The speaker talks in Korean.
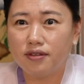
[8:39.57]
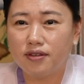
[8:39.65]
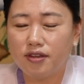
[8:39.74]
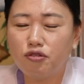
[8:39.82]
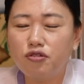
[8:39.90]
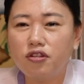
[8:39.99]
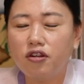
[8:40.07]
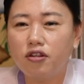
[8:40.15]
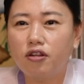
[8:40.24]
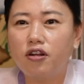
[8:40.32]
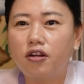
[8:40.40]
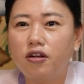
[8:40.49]
이제 순서는
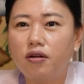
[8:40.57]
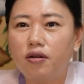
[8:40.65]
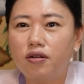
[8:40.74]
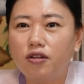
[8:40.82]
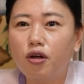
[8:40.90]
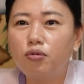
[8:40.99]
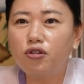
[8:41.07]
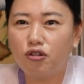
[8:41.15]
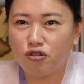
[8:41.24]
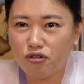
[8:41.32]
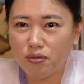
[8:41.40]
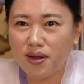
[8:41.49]
너 너부터
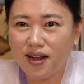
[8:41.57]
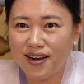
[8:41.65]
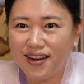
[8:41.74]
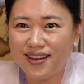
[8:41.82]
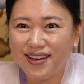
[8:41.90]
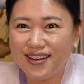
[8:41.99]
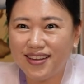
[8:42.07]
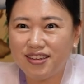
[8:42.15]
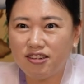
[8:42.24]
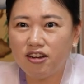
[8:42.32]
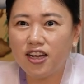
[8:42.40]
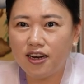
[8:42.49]
출발. 네.
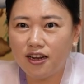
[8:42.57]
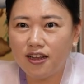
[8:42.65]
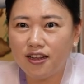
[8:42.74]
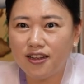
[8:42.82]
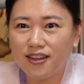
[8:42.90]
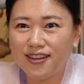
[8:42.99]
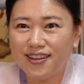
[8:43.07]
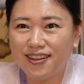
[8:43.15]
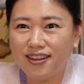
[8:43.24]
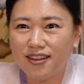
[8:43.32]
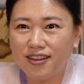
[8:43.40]
정해라. 네. 어.